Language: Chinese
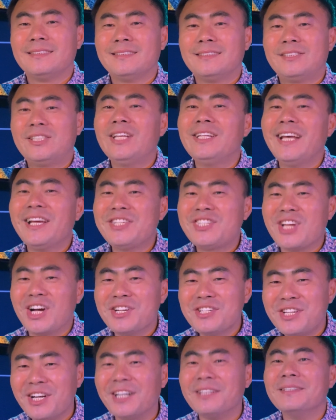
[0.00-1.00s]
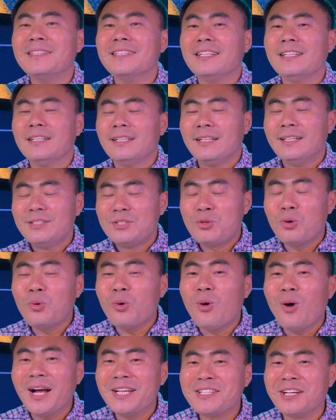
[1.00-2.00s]
现在想想，中
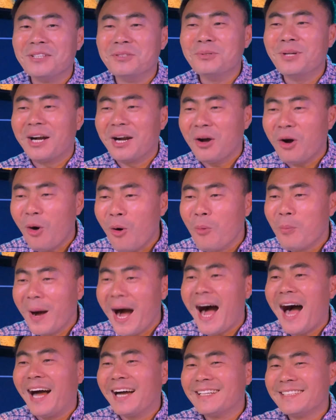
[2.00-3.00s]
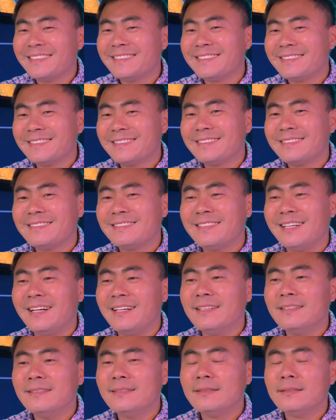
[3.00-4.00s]
国话讲有点后怕啊。
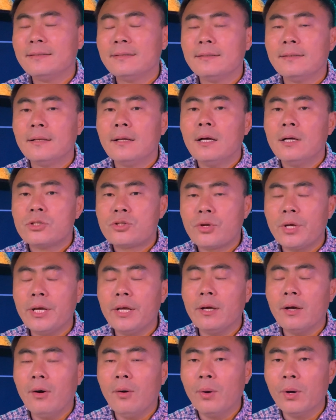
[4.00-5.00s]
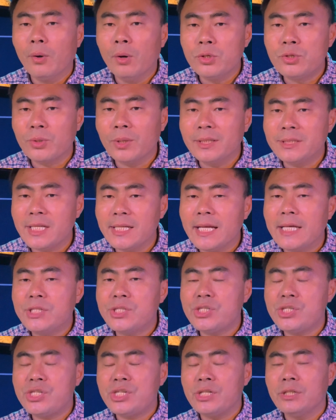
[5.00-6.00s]
所以，我我觉得这件
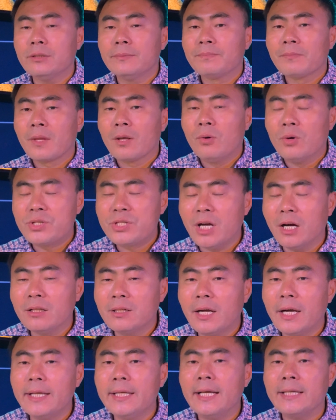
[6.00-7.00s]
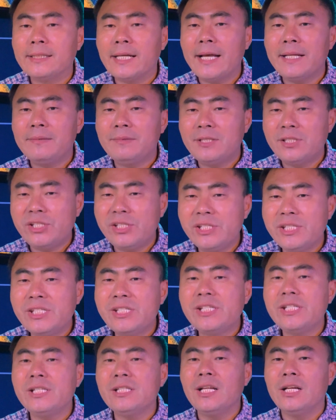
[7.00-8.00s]
事情，我这两天也在细
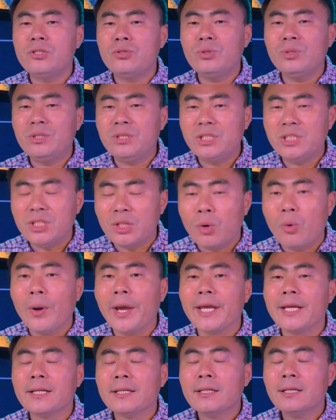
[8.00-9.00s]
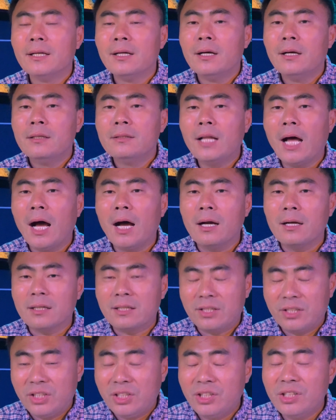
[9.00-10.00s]
细的去体会。那
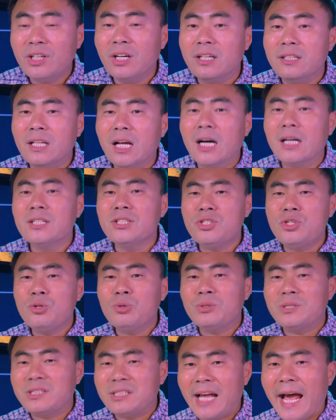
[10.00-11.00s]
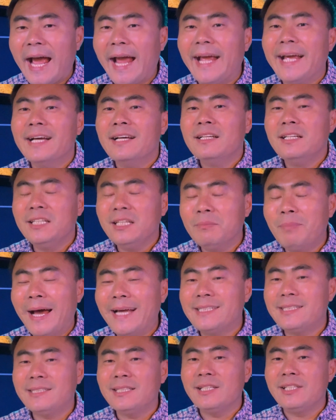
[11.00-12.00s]
可能就在礼
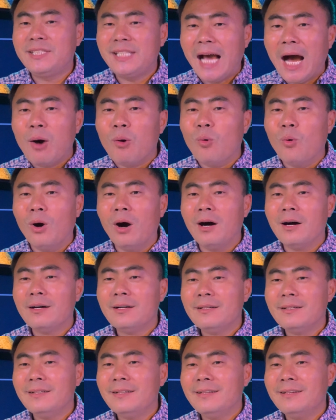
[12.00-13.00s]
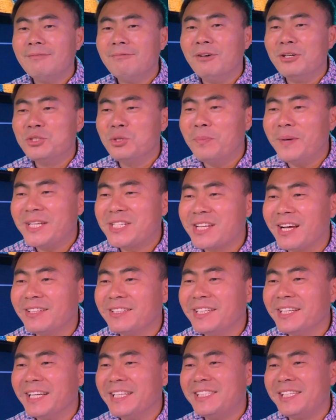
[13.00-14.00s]
拜四的下午，我就被上
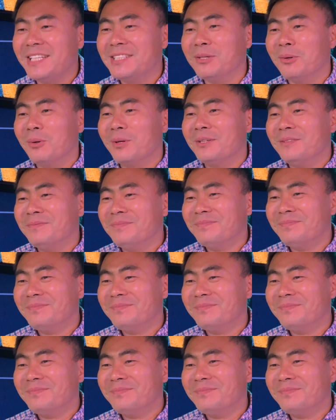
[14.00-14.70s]
帝给接走了。